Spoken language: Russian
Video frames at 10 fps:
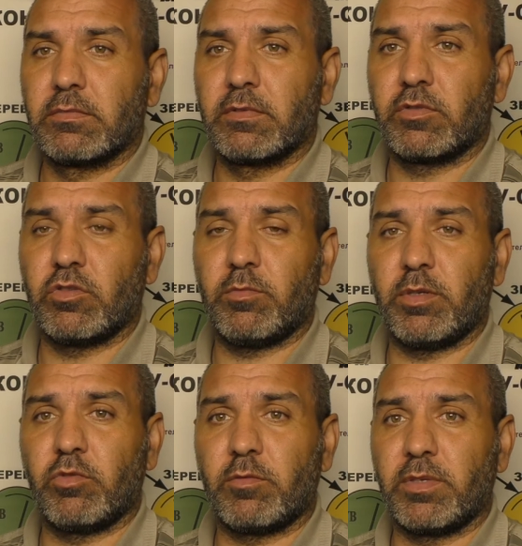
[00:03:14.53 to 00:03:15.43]
Все,
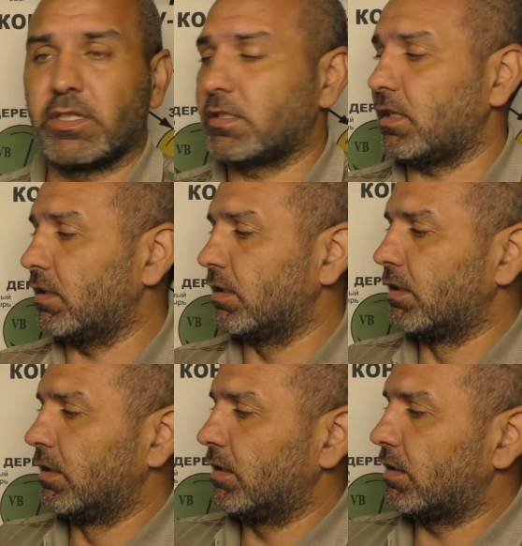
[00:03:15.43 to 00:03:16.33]
прибор перестал
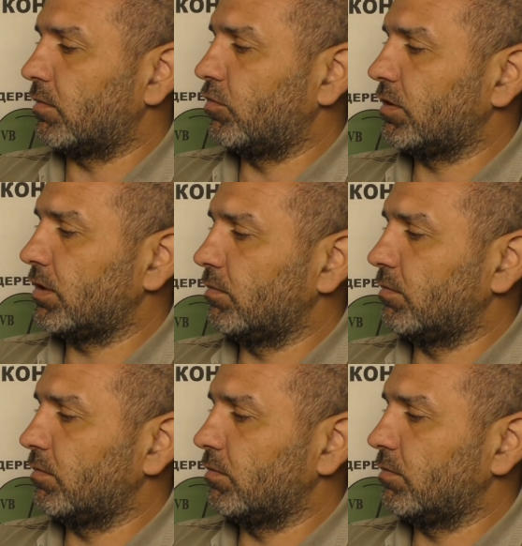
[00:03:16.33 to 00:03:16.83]
работать.